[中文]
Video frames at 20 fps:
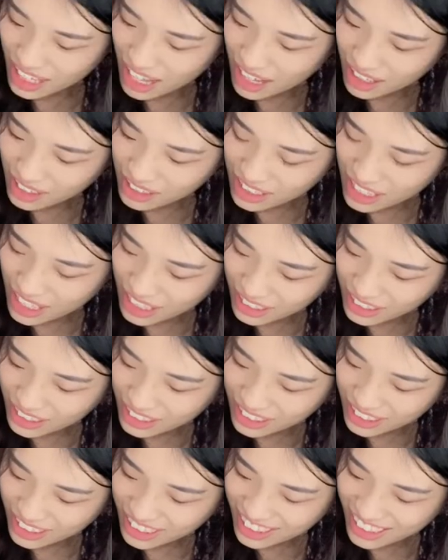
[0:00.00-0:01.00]
好神
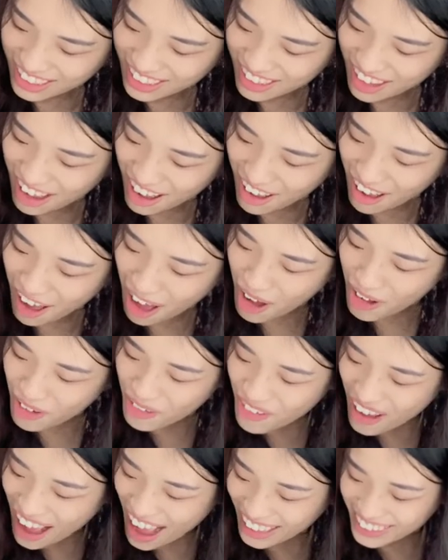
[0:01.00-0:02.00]
奇哦，好好
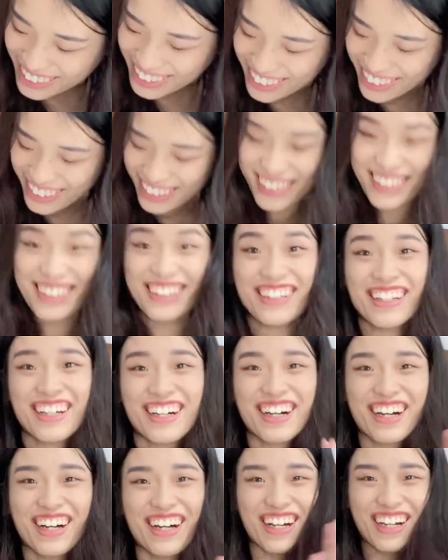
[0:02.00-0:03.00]
玩哦！
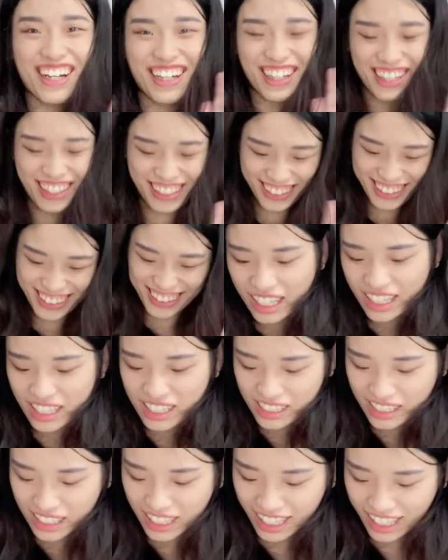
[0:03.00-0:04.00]

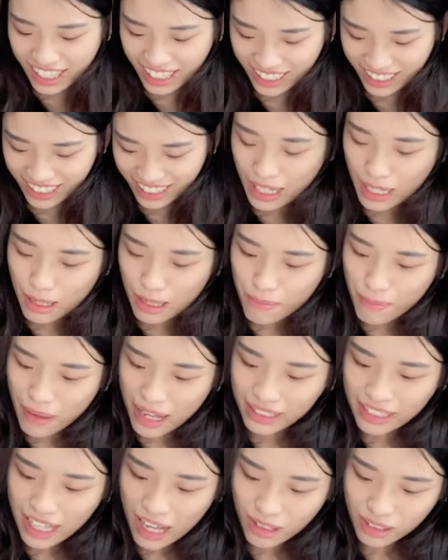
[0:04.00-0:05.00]
可是，一
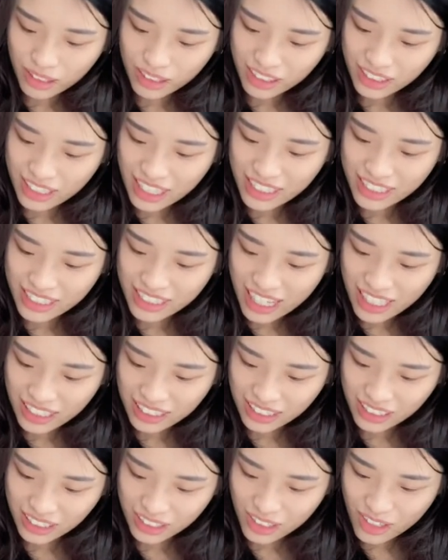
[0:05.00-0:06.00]
般哪有时间这样
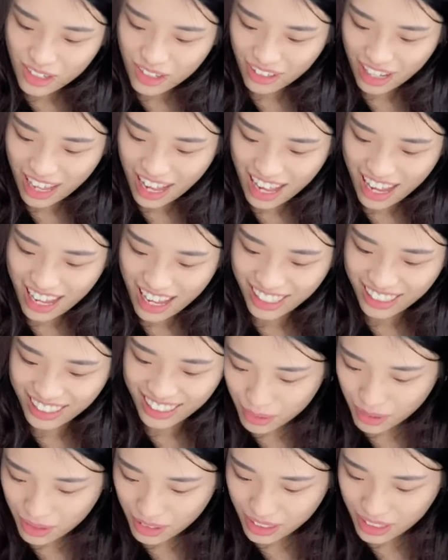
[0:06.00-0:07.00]
子用啊？
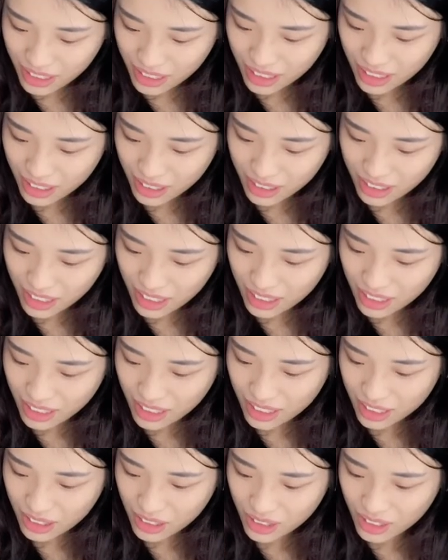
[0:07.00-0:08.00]
不过这个真
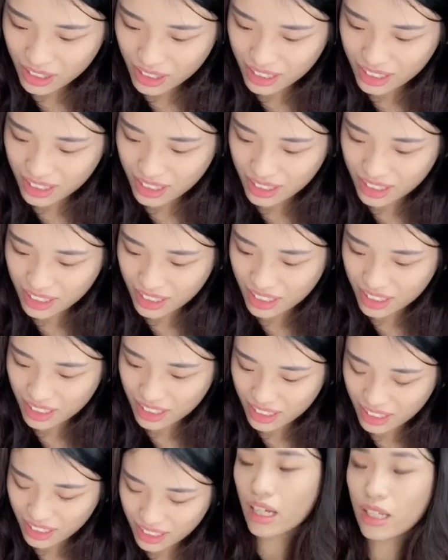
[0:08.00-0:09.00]
的确实
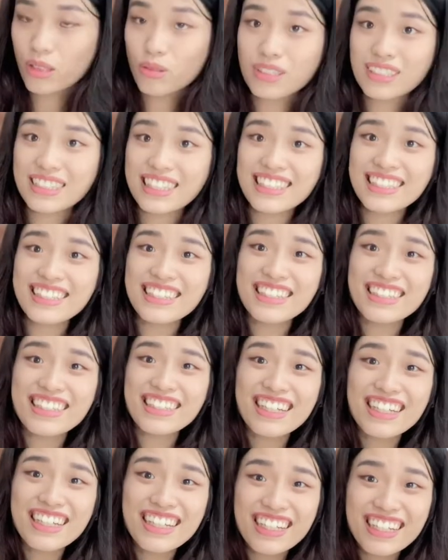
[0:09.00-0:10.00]
是太多，真的
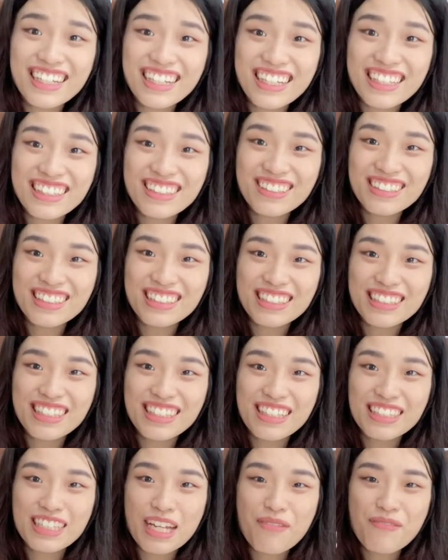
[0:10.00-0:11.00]
耶，都吸
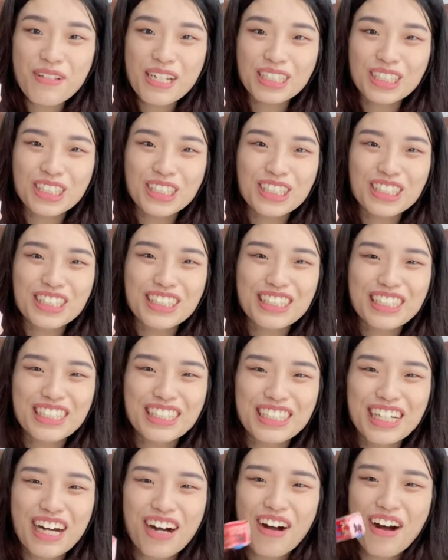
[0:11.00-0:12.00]
到上面去
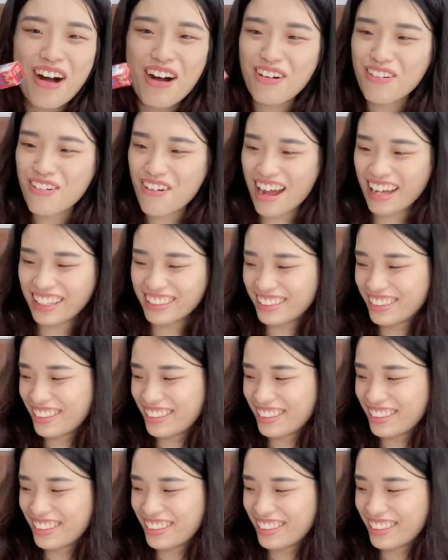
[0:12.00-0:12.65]
了，好好玩